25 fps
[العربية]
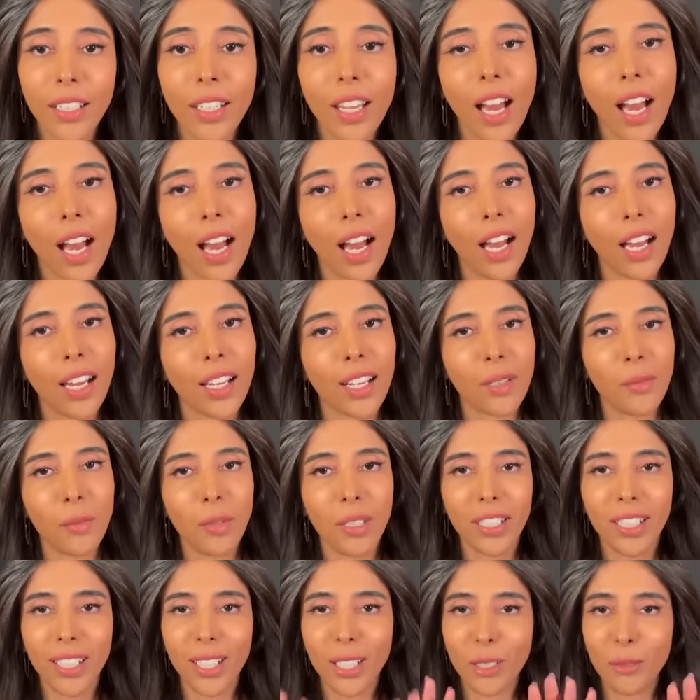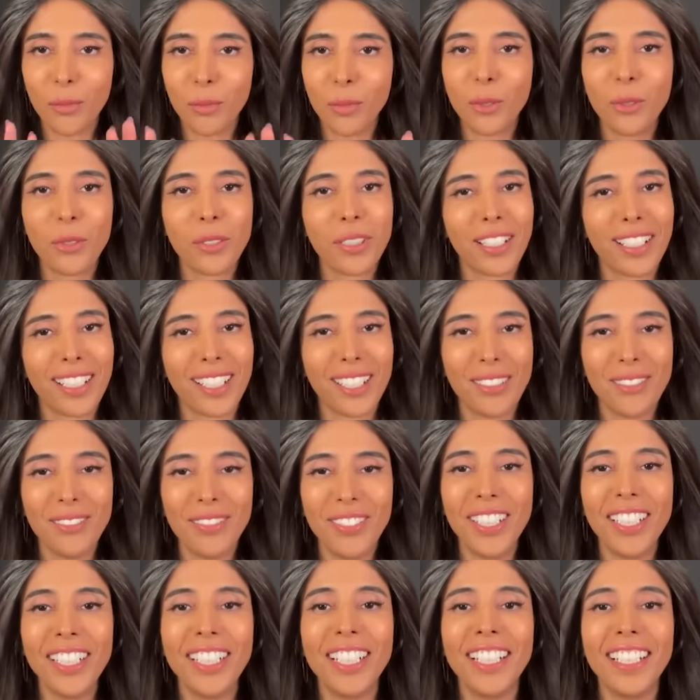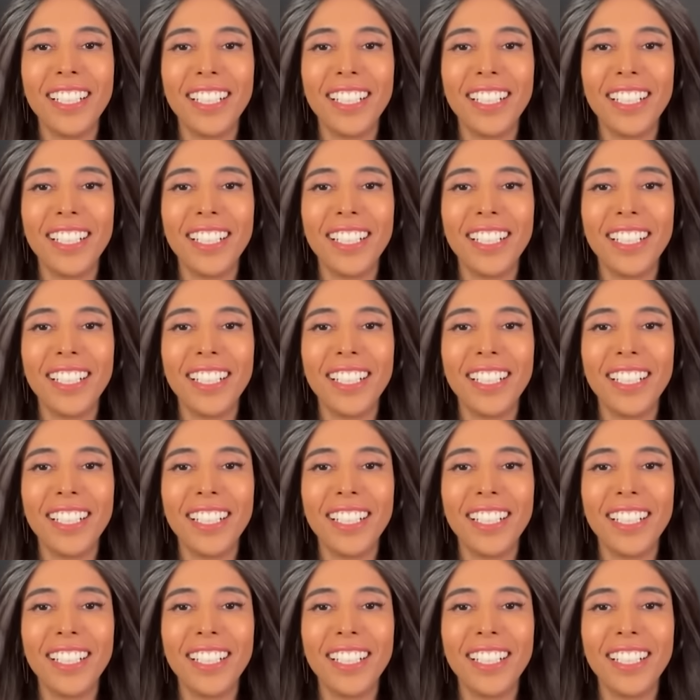لا حرام عليكم مو الريم